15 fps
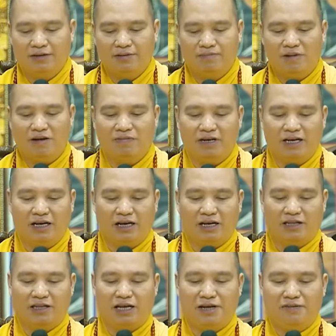mà về
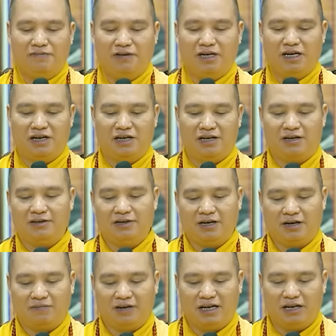tây phương
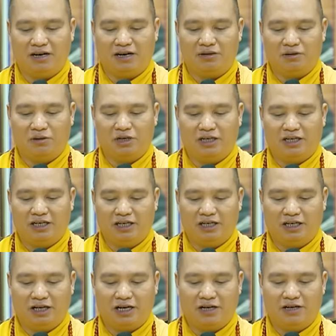được về đó rồi
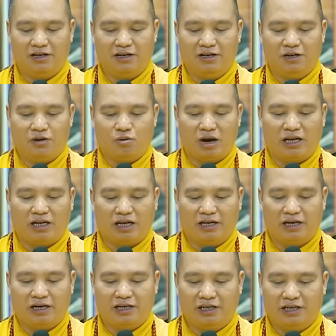thì quả thật
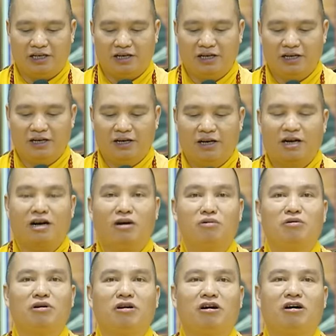là gì
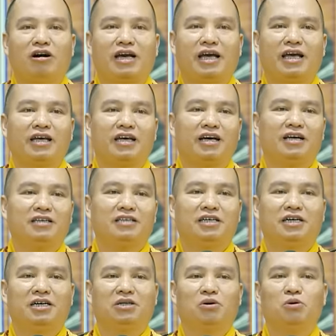không có cái
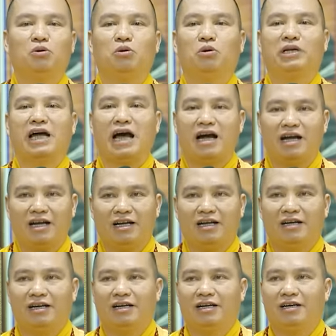gì thủ thắng
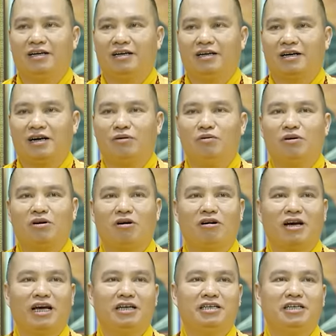không có
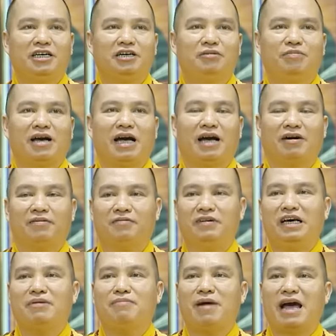cái gì mà
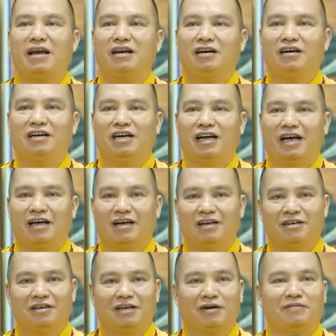viên mãn hơn là
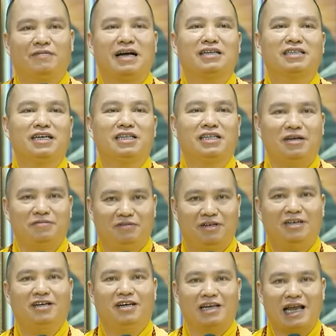được vãng sinh tây
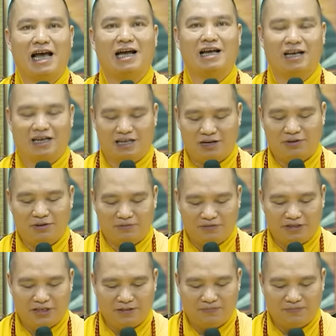phương cực lạc cả các quý vị